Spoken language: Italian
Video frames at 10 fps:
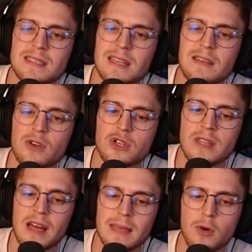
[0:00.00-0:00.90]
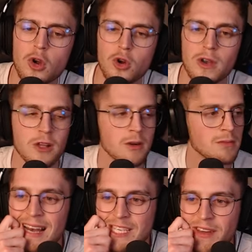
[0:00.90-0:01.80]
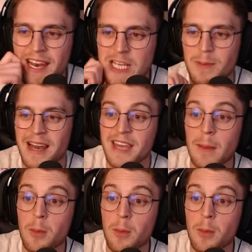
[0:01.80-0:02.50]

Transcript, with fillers: a scritta velocità. Andiamo col coniglio. La sfera spara tre